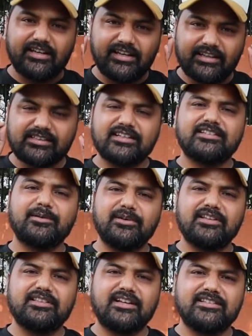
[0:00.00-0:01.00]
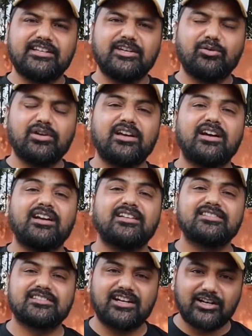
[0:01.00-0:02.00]
इतना सा भी अंदाज़ा नहीं हुआ कि गाड़ी
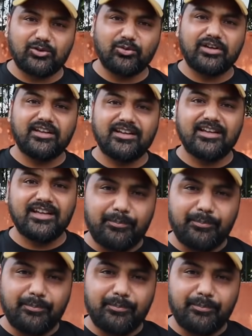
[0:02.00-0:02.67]
स्टार्ट हो गई है